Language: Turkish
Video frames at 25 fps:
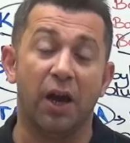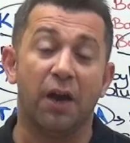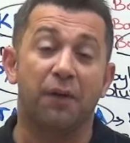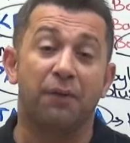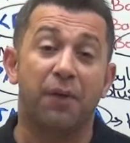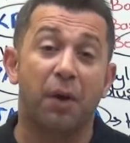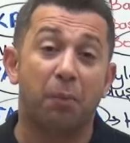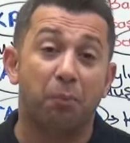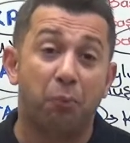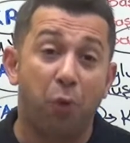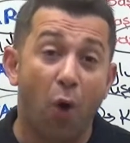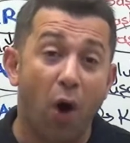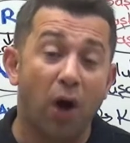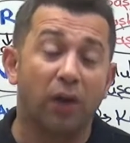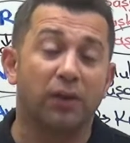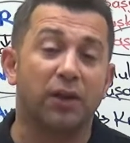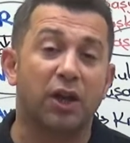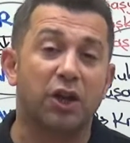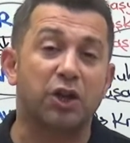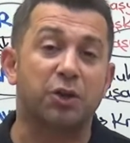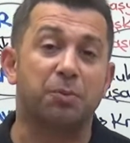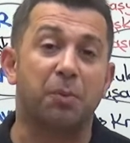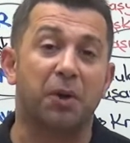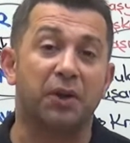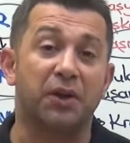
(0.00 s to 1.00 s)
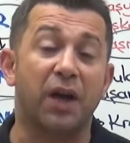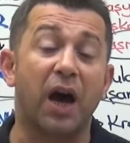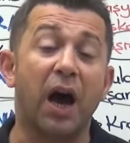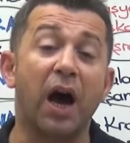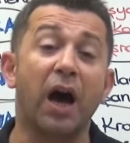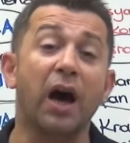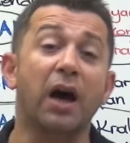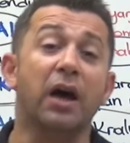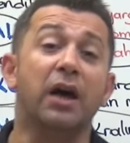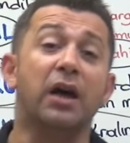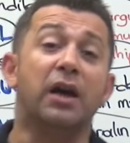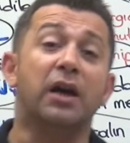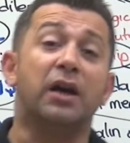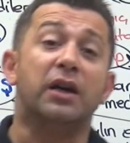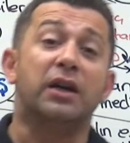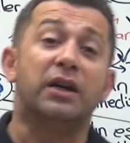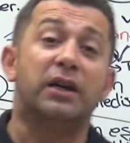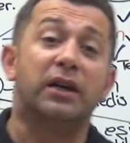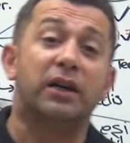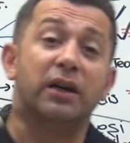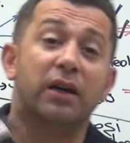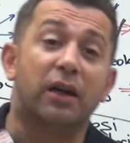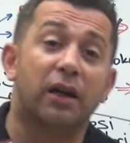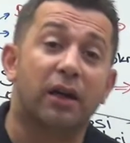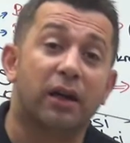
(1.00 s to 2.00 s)
Ve bu anlaşmada
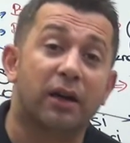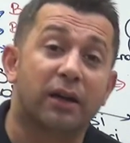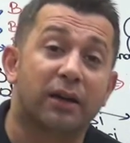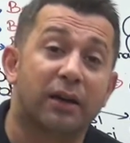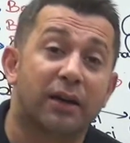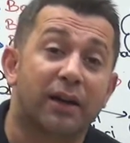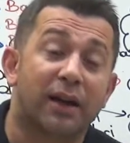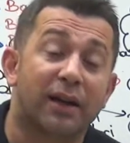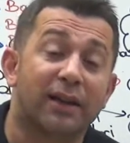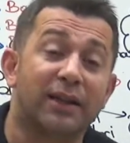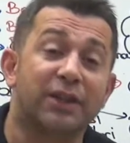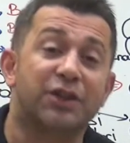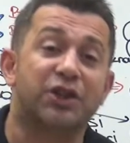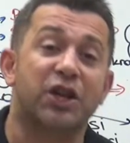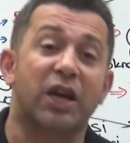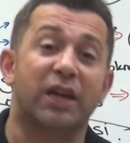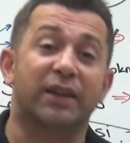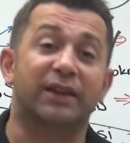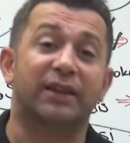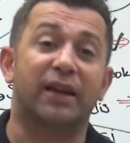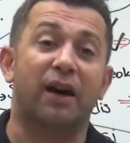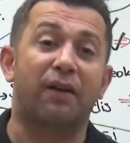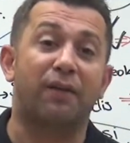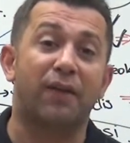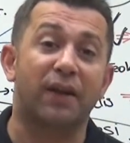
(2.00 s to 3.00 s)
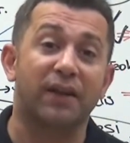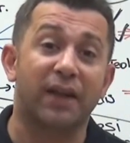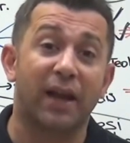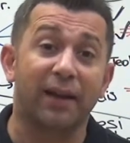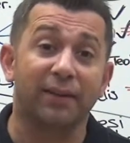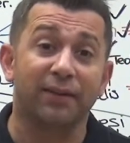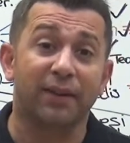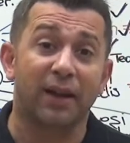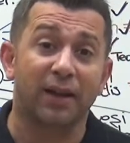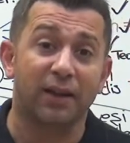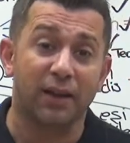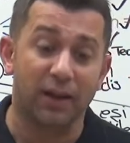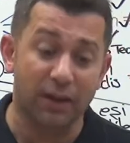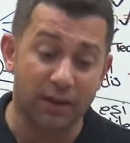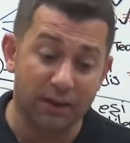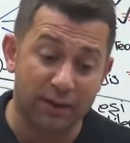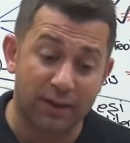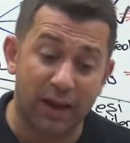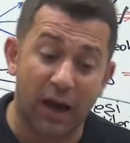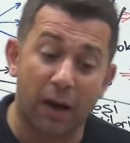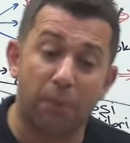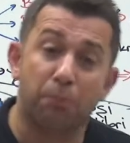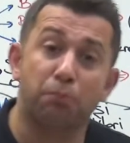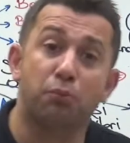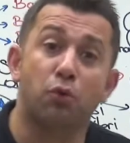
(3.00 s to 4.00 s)
e, kraliçe Tavananna'nın
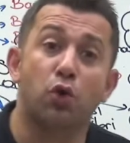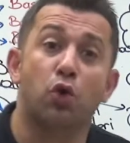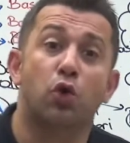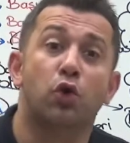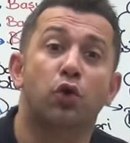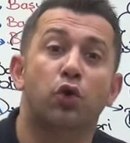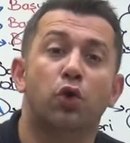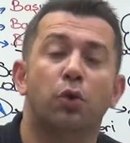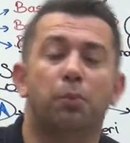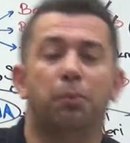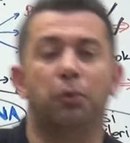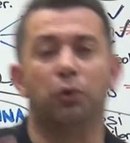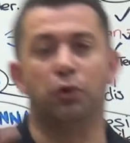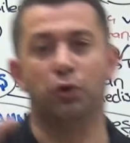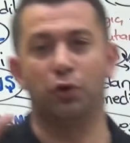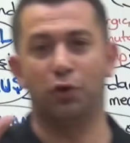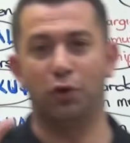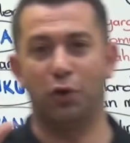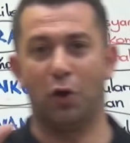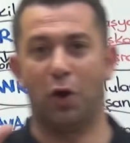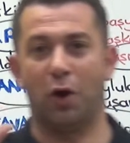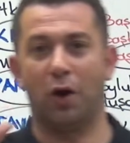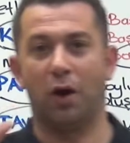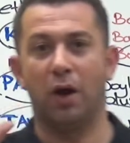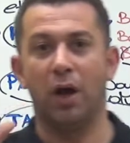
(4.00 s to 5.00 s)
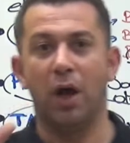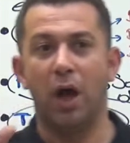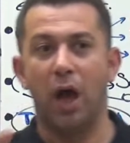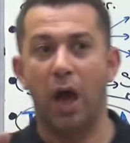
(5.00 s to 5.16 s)
da mührü bulunuyor.